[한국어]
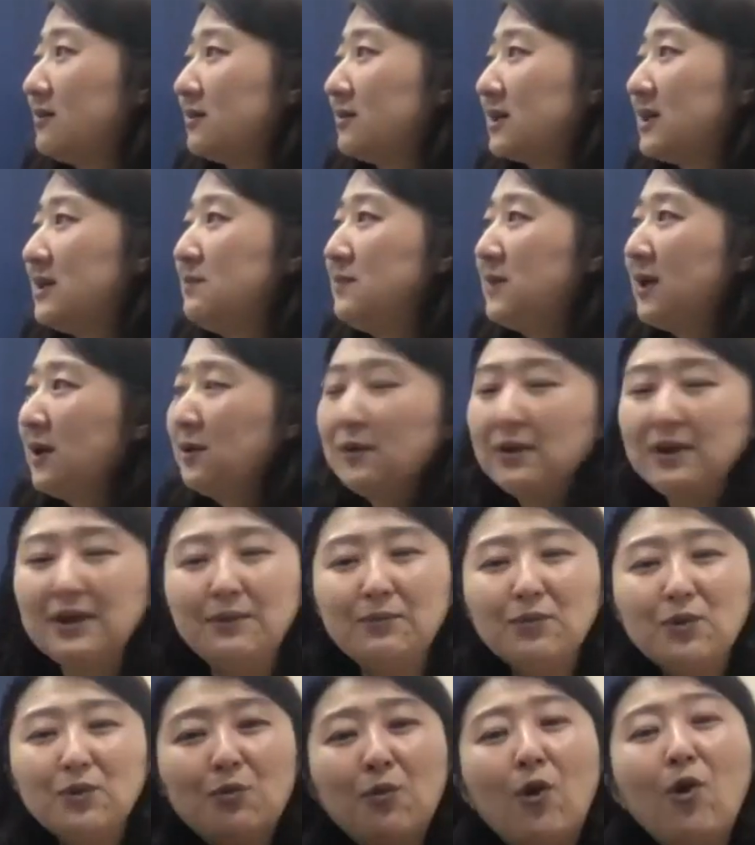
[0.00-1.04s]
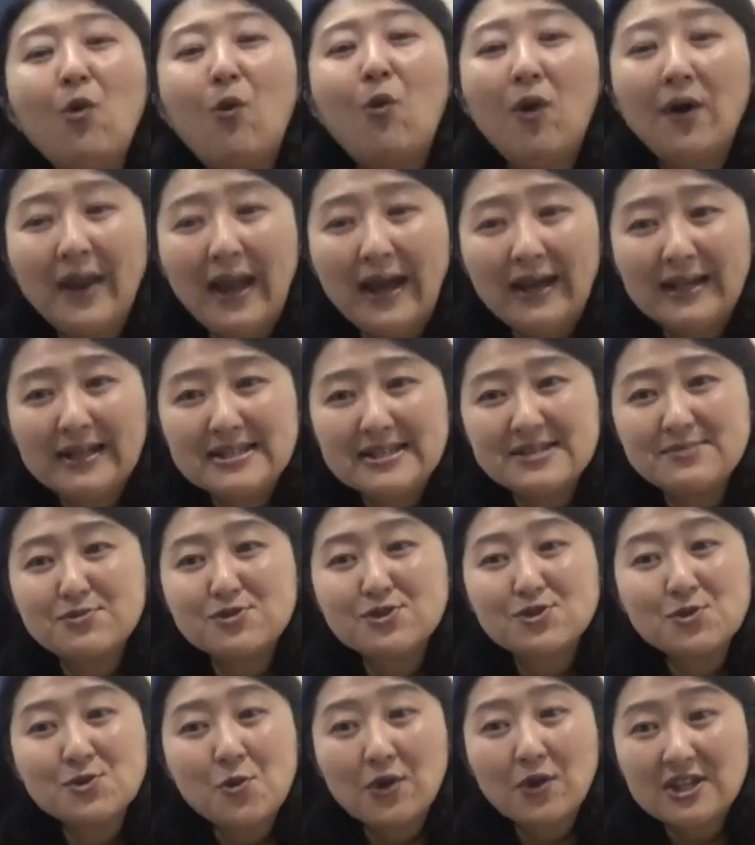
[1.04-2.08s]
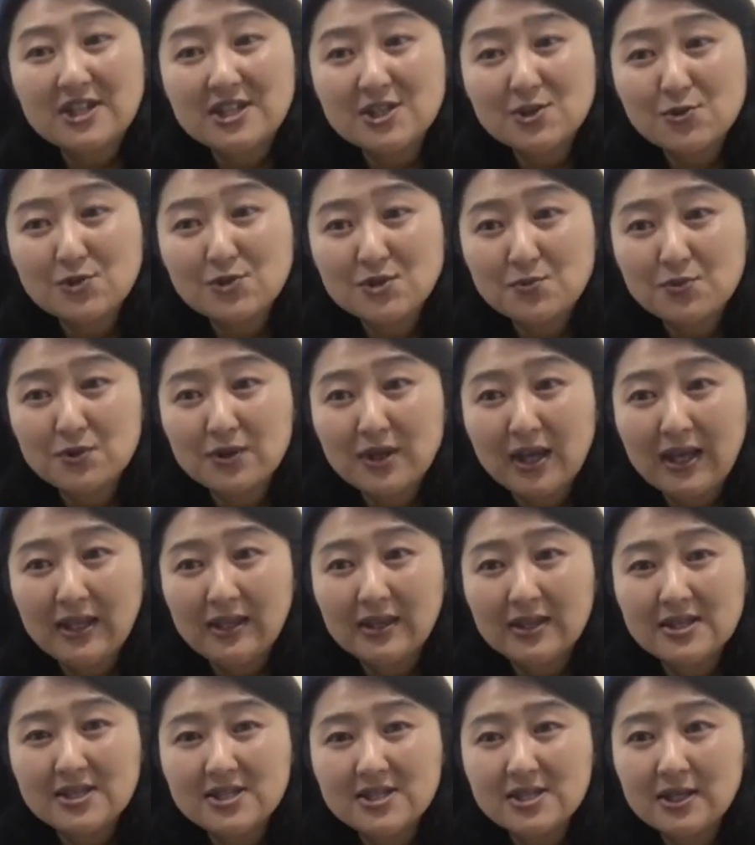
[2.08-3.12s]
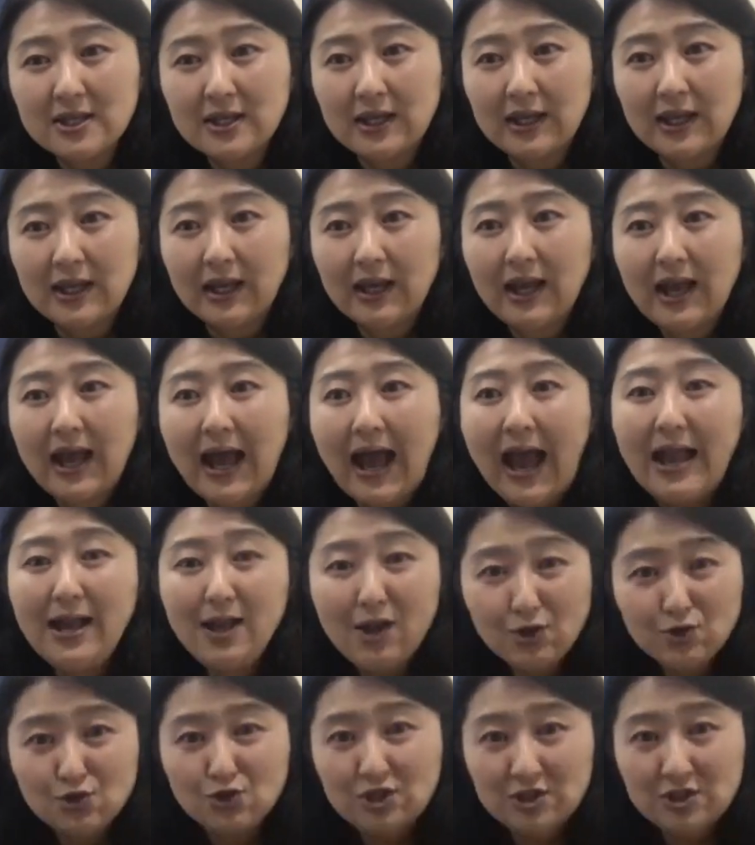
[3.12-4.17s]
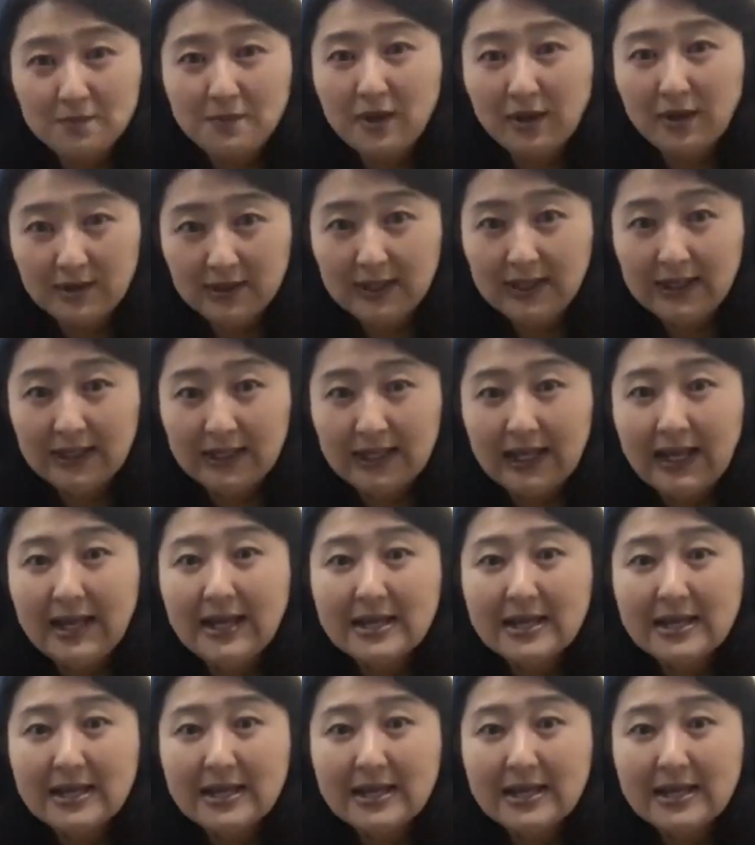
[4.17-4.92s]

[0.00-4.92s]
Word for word: 김태원 님도 뭘 원하는지 무슨 곡이 치고 싶은 게 있는지 알려주시면은